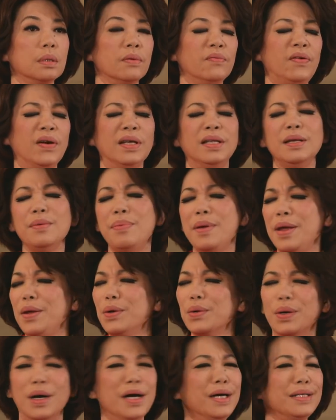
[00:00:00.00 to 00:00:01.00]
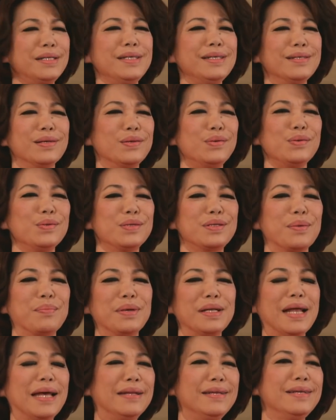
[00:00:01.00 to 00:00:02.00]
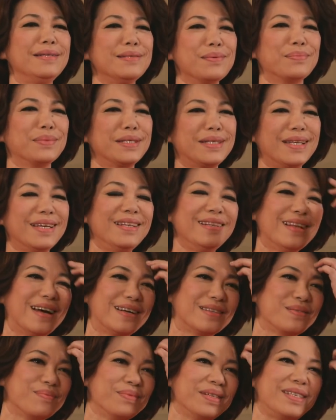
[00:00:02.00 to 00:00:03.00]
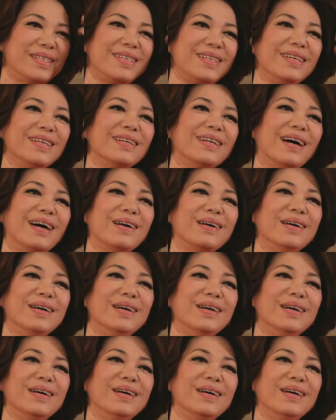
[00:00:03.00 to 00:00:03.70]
反正没有记者，就是怎么难听怎么登啊，怎么写了？